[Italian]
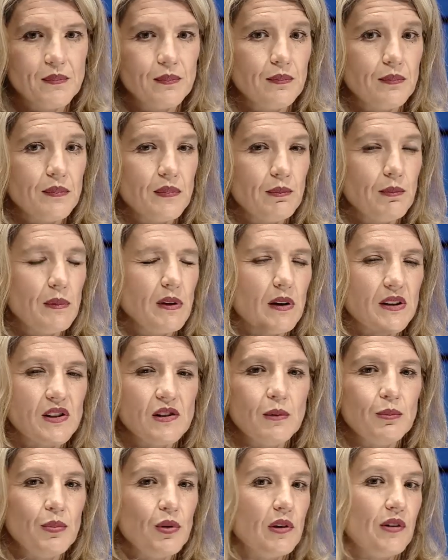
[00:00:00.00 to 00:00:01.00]
mm,
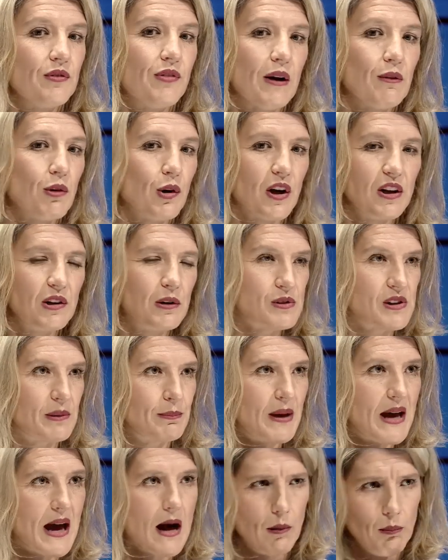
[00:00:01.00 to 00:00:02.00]
ad esempio i flavonoidi lo
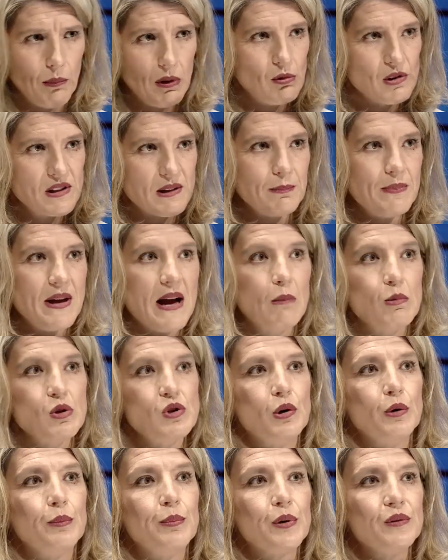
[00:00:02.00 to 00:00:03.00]
sappiamo, lo
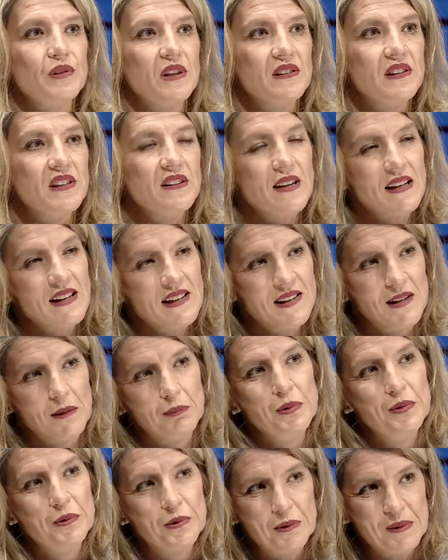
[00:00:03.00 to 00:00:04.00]
sappiamo, sono protettivi anche
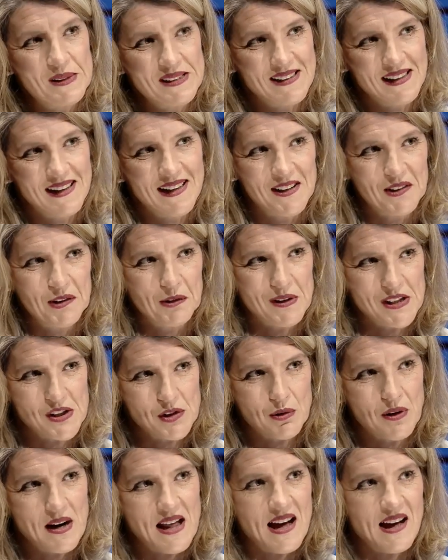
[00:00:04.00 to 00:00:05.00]
dal punto di vista
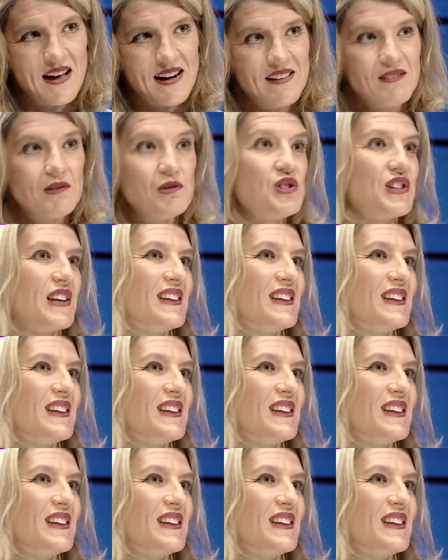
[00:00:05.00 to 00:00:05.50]
cardiovascolare, certo.